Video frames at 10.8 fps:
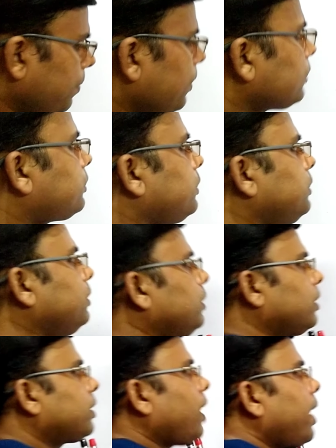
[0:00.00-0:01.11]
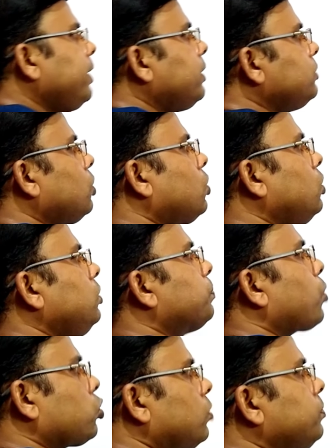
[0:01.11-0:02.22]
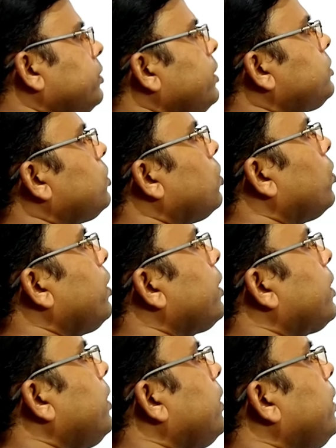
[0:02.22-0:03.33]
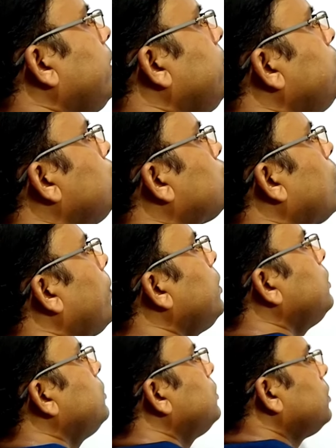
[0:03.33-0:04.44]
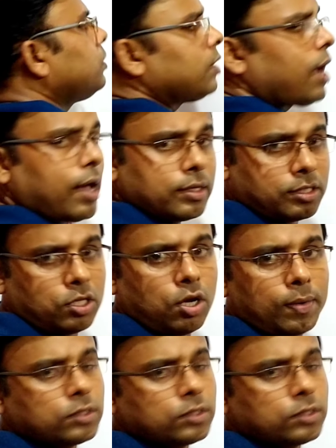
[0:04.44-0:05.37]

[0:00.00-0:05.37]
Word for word: এবার আসেন গাড়িটা যখন প্রথম ছেড়েছিল এখানে ইউ সমান স্থির